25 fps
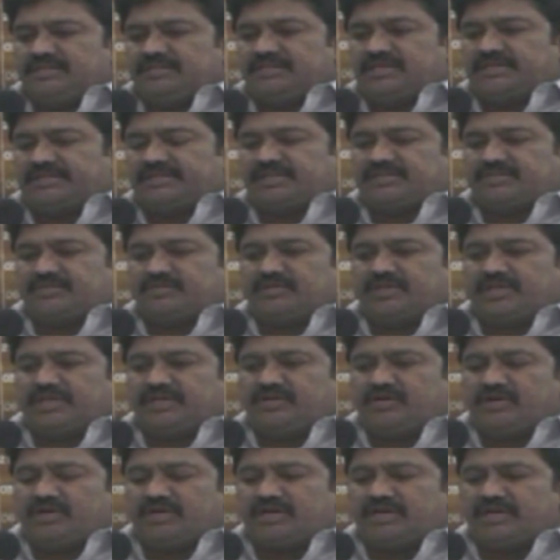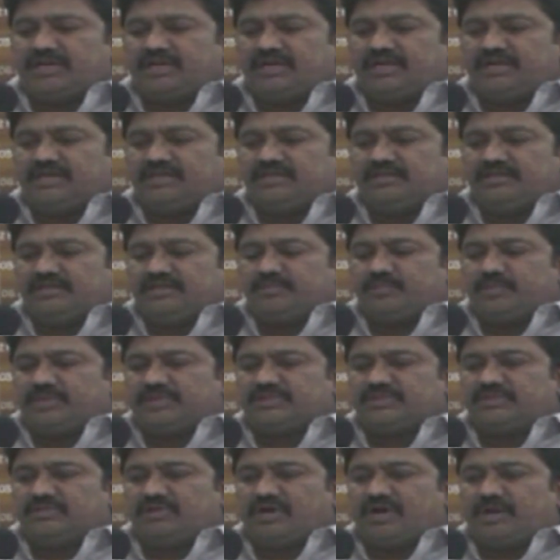సెక్టర్స్ ఉన్నాయో అక్కడ
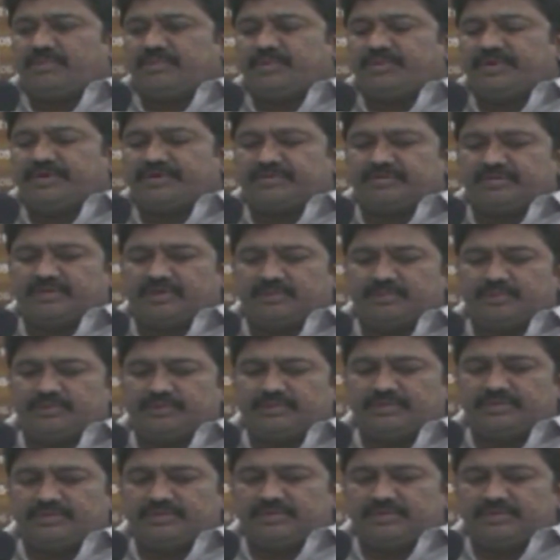బస్సులు ఆపి పెట్టుకున్నాము